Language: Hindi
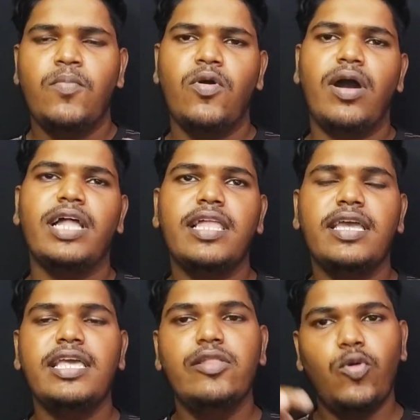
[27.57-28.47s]
वो
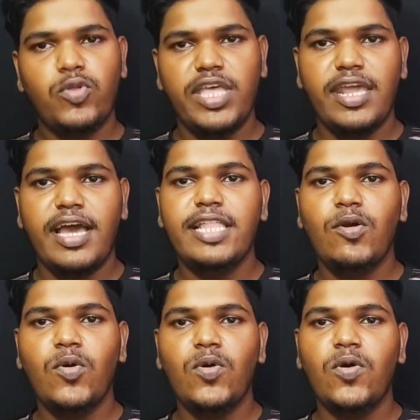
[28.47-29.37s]
अलग ही लुक दे रहा है
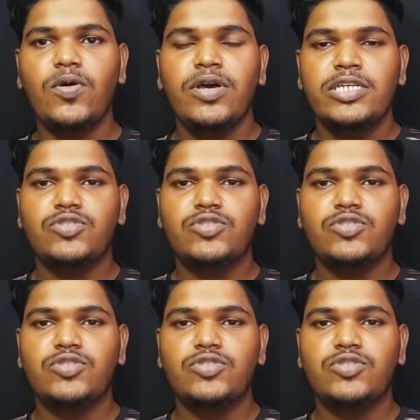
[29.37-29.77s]
लोगों को